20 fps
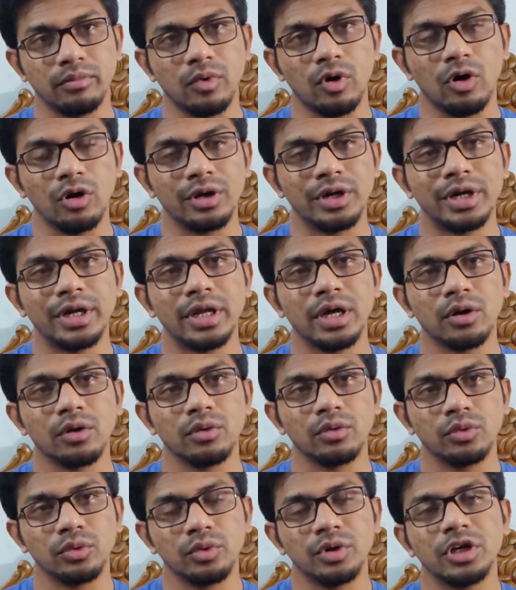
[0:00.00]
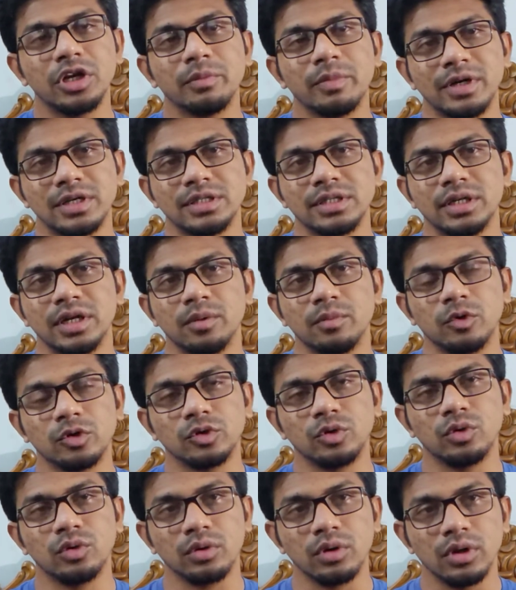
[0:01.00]
অলরেডি এখন টোয়েন্টি পার্সেন্টের
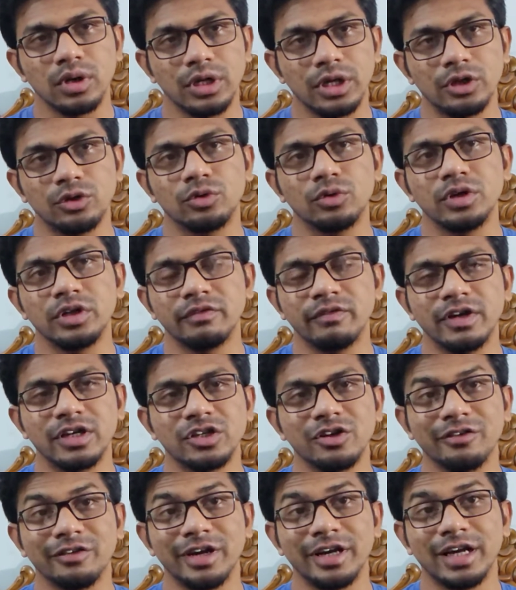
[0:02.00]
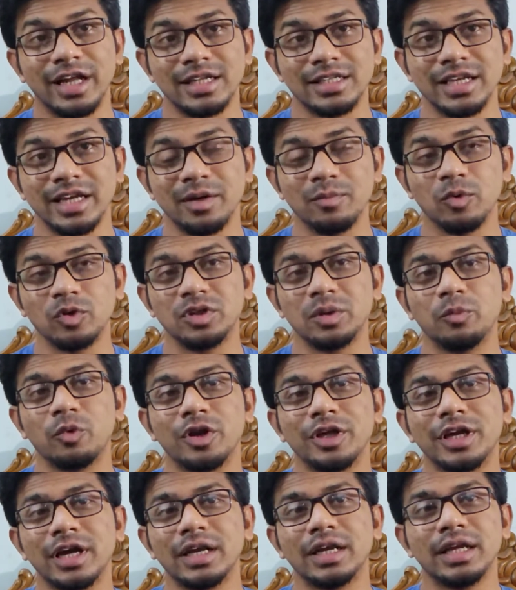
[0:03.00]
মতো কিন্তু ইনফেকশন রেট আছে এর মধ্যে
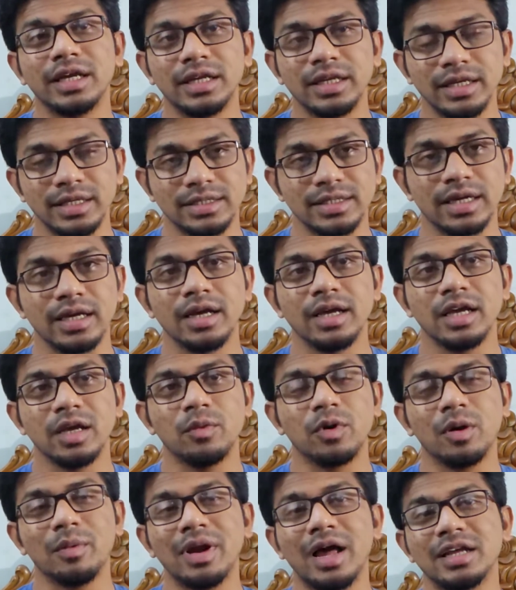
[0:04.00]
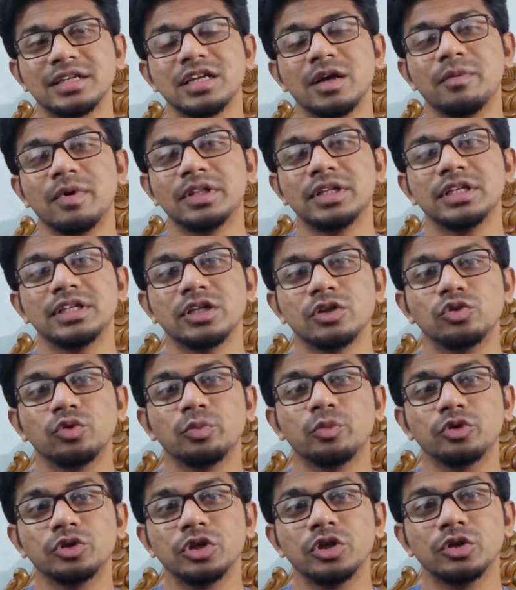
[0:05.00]
পরীক্ষা নিয়ে নিয়েছে এবং আমরা আশাবাদী যেহেতু
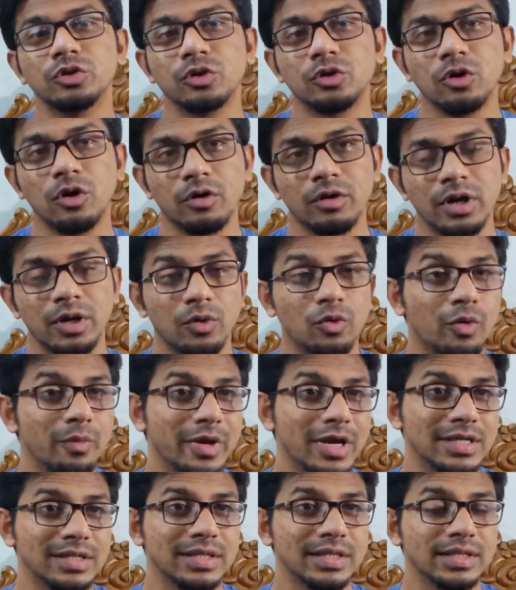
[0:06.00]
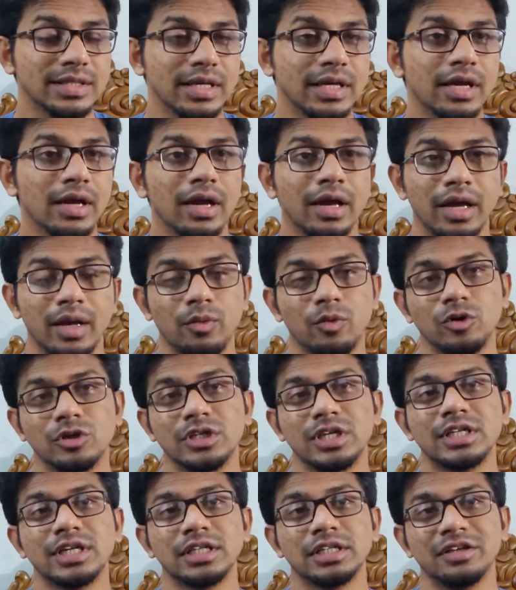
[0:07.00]
প্রতিনিয়ত করোনা কমে আসতেছে এবং
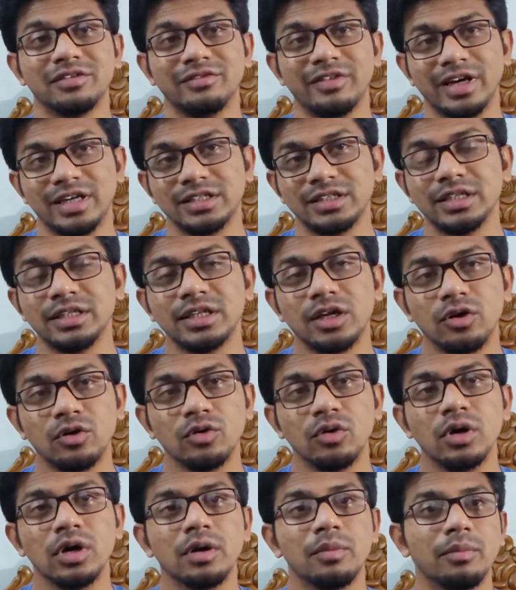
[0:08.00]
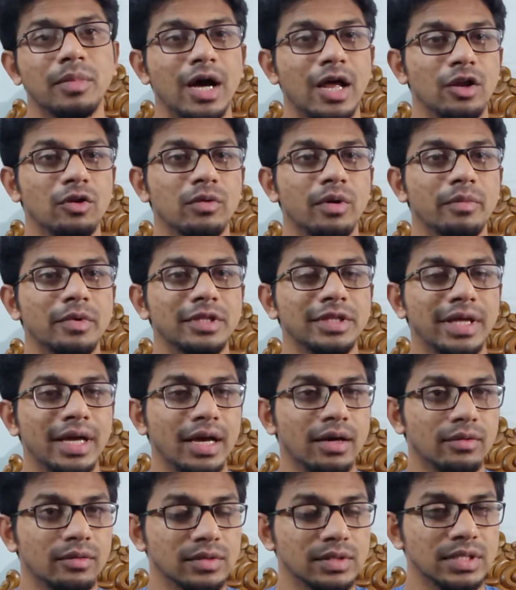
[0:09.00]
সেই সাথে ভ্যাকসিনটাও ভালোভাবে
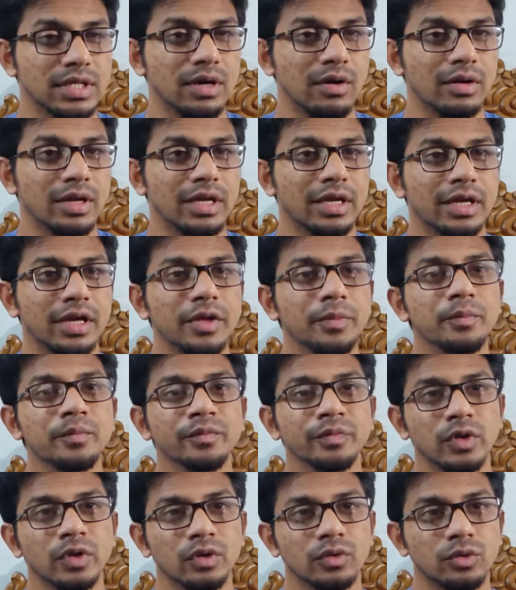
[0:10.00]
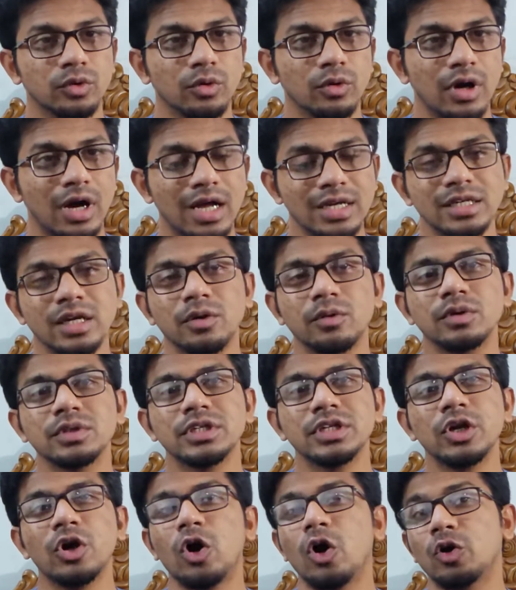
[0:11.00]
দেয়া হচ্ছে অনেককেই তো আশা
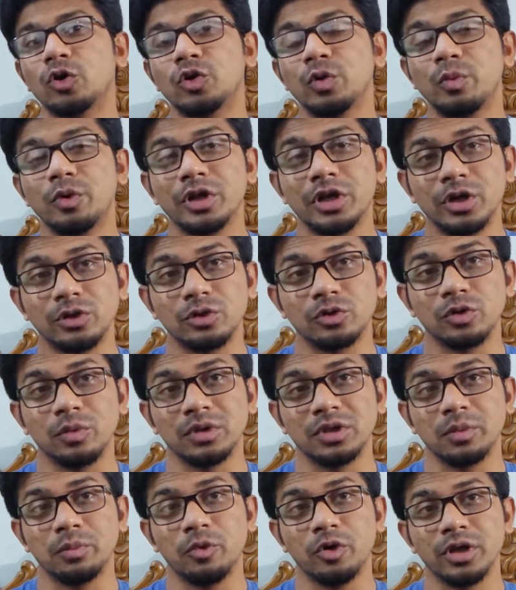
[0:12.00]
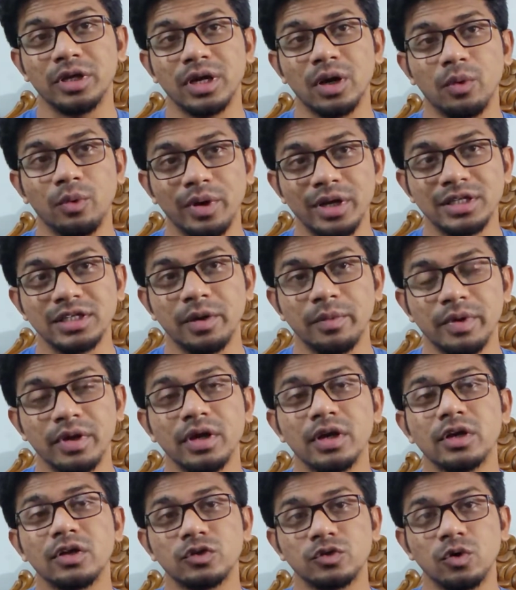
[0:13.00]
করছি অক্টোবরে কিন্তু তোমাদের পরীক্ষা হয়ে যাবে
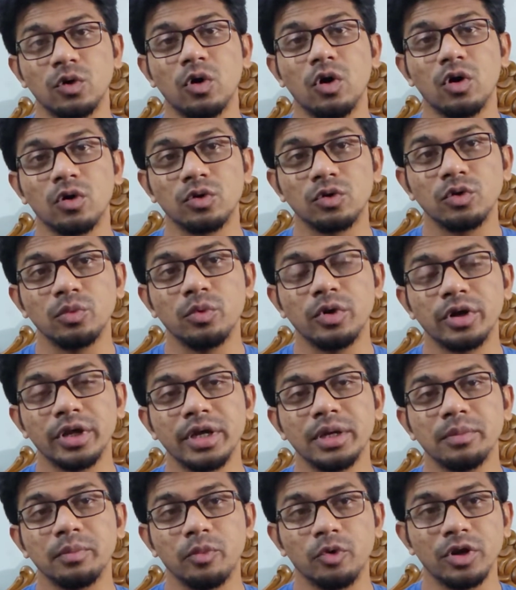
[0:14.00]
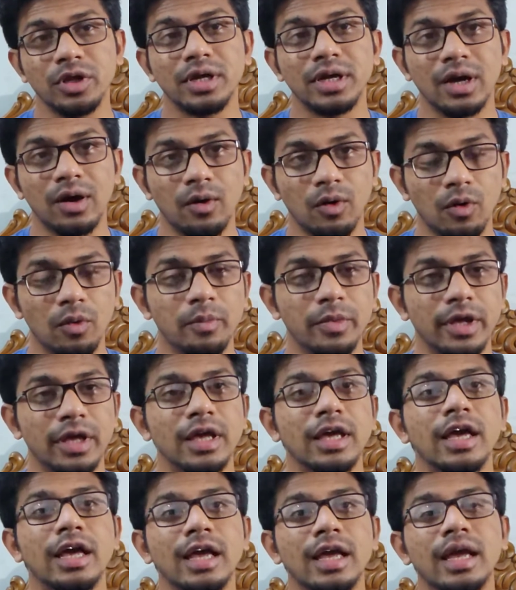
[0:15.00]
সো অক্টোবরে পরীক্ষা হবে
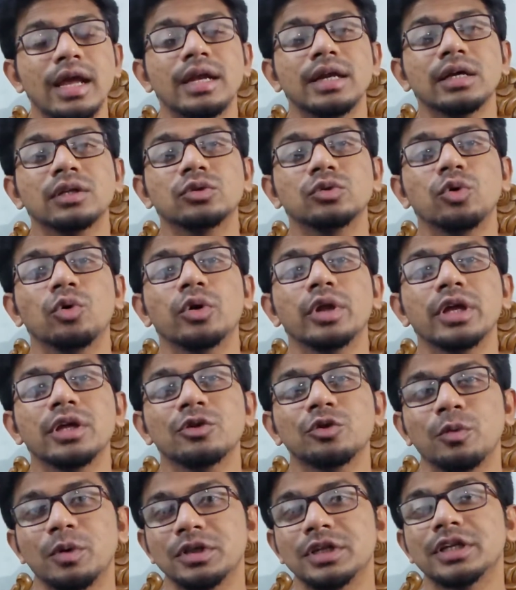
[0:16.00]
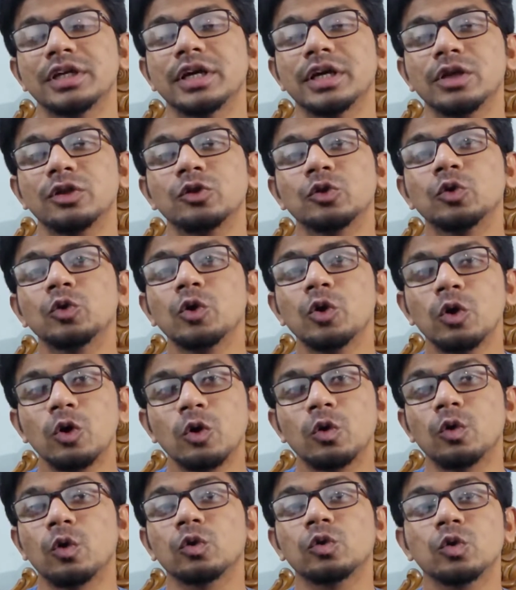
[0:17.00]
এটা ধরেই তোমাদেরকে কিন্তু
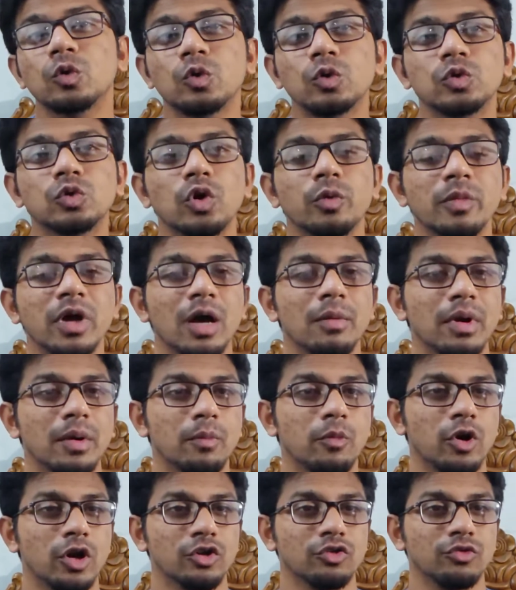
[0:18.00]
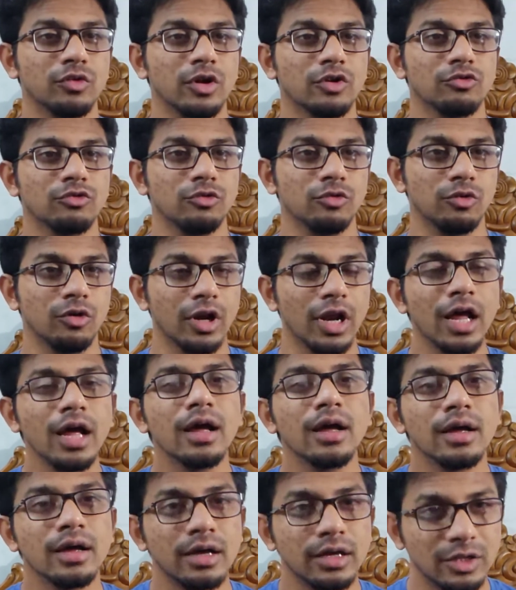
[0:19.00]
নতুন উদ্যমে আবার পড়াশোনা শুরু করা
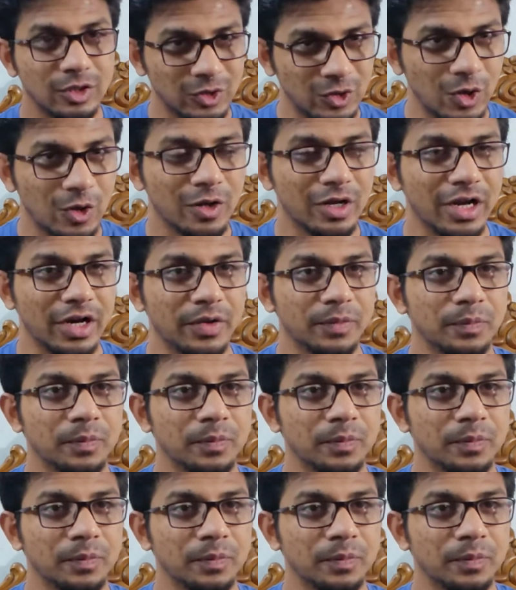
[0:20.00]
দরকার